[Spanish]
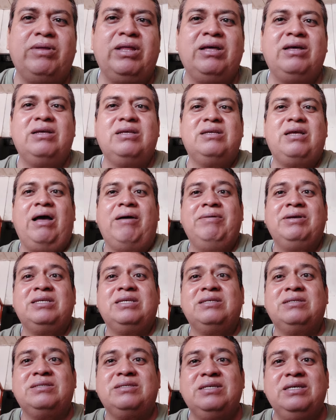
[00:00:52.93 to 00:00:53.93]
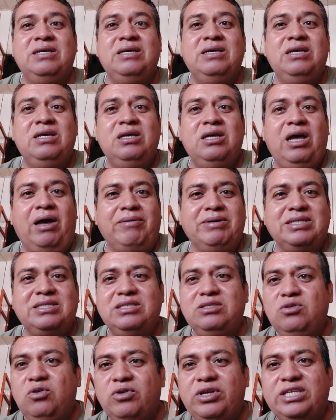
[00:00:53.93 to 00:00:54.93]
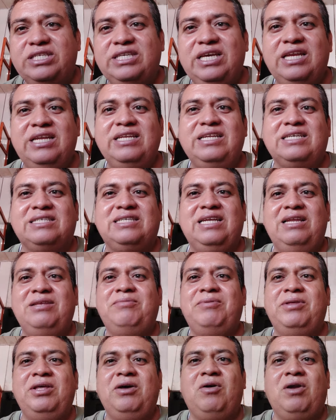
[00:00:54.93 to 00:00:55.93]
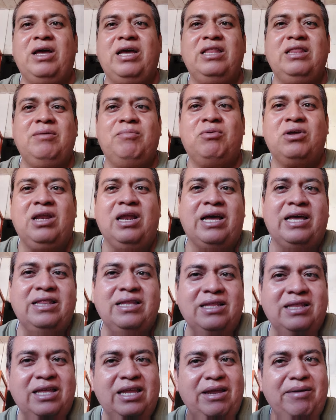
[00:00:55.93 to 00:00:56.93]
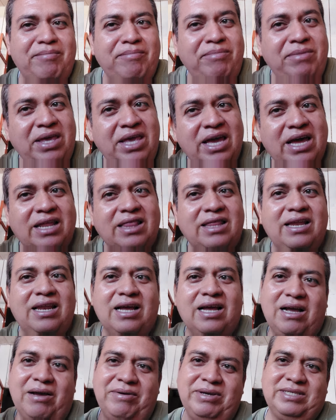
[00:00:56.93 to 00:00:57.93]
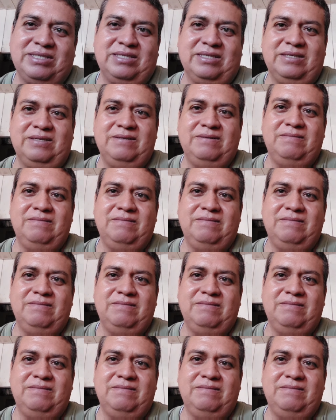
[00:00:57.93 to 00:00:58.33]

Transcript: a veces, a veces no quisiera ni hacerles video a la gente porque la gente tiene mierda en la cabeza.